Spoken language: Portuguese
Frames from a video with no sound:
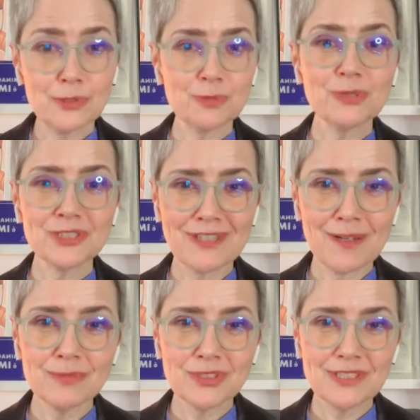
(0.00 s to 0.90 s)
nós
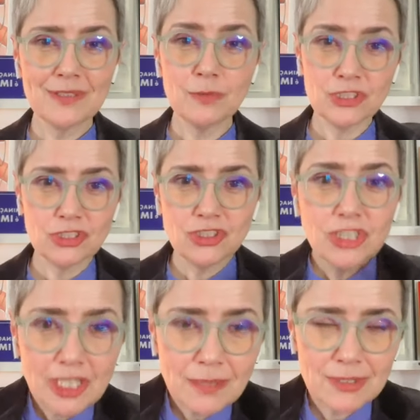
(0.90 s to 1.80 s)
mostramos que o
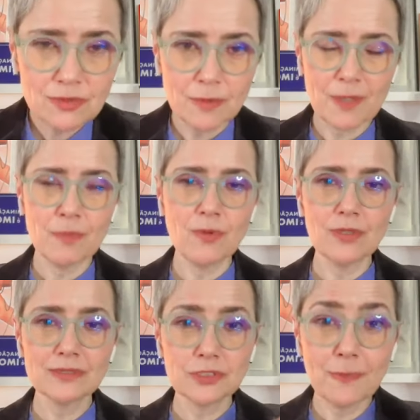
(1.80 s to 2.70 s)
estigma sobre
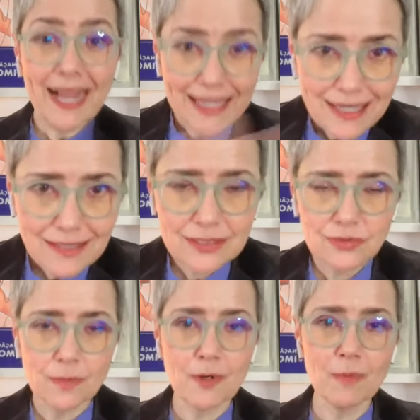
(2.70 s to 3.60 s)
aborto, as
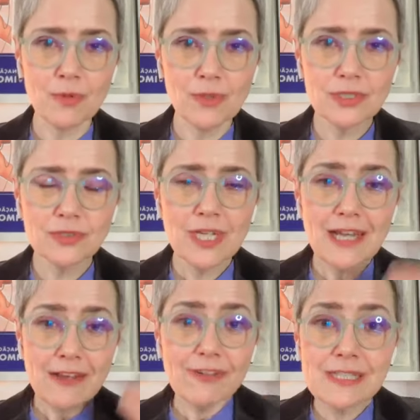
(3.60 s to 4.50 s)
barreiras sobre o aborto,
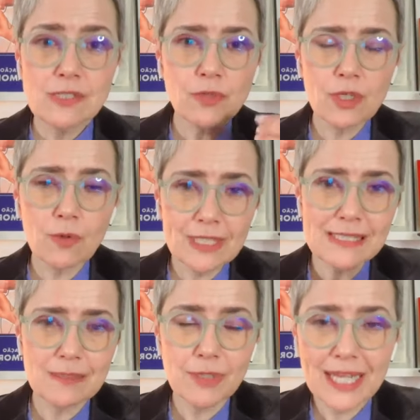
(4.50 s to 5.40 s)
faziam que
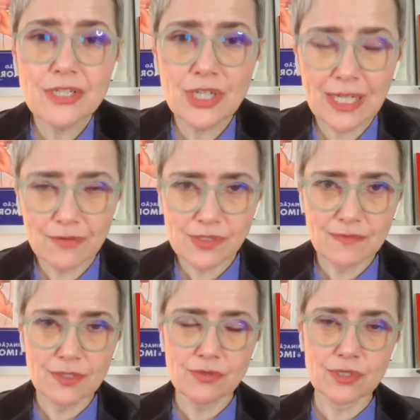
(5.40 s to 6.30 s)
quando essa mulher chegava ao
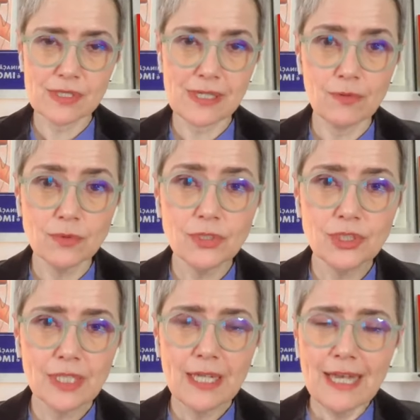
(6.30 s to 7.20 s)
serviço de
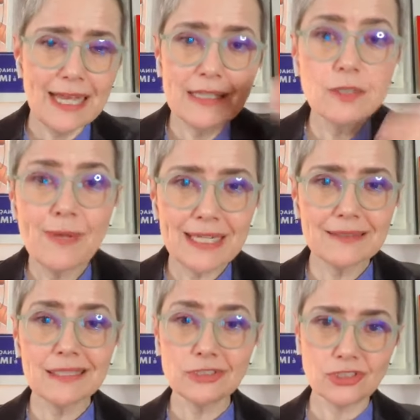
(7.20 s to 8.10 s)
saúde, ela não
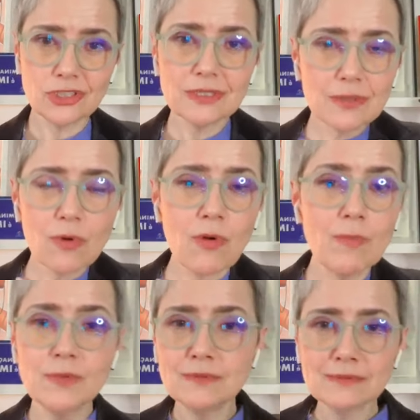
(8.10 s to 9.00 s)
era atendida
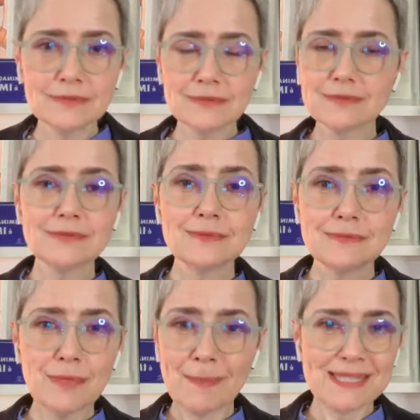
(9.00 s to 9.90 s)
como
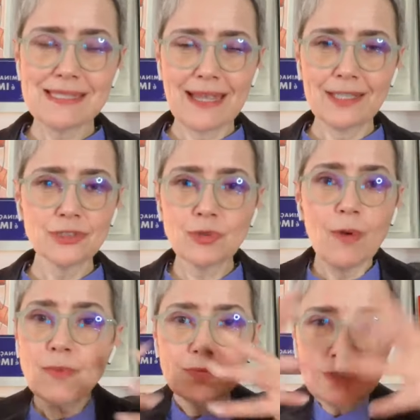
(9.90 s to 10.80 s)
uma paciente,
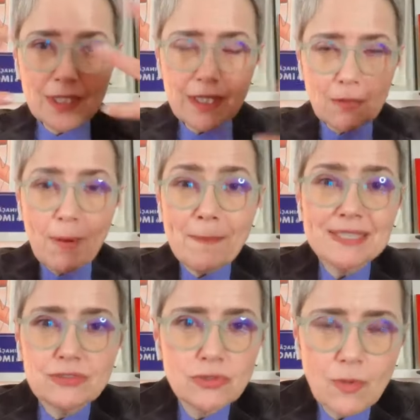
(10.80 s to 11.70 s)
como uma
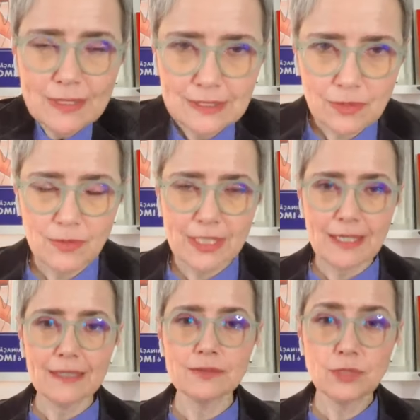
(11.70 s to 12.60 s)
pessoa a ser
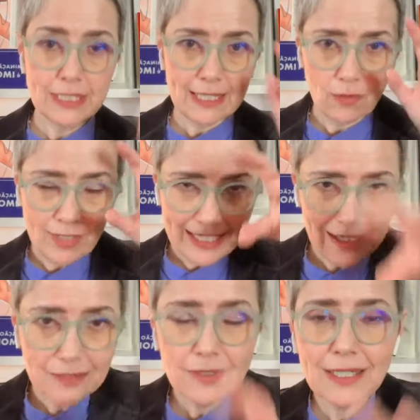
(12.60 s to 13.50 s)
cuidada. O que era
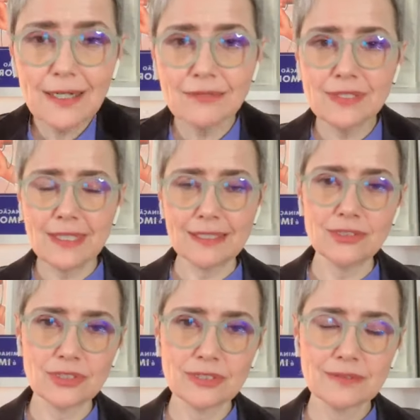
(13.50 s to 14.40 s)
olhado era a
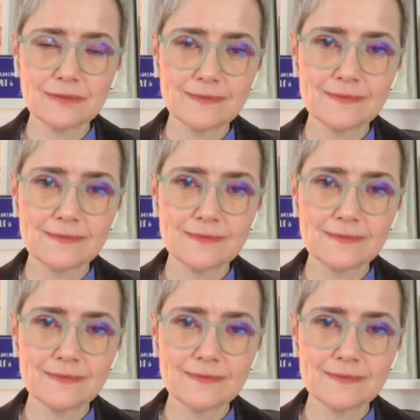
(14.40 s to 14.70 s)
gravidez.